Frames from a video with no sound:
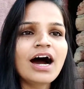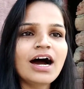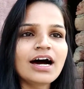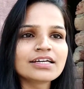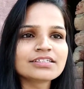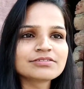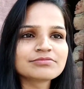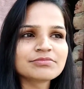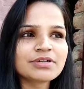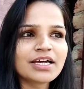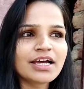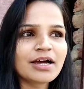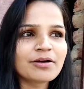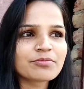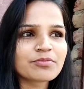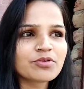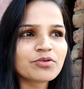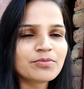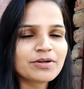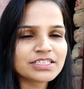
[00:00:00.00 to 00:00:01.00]
आज मैं
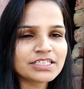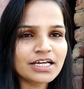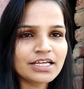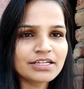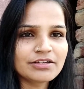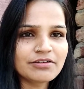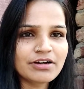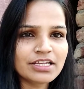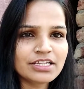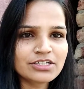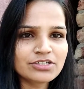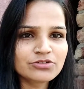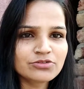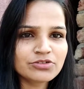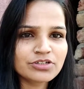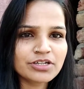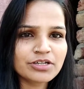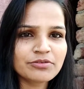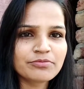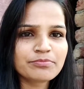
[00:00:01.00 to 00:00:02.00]
आपको बताने वाली हूँ
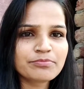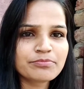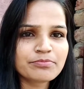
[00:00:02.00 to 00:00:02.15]
कि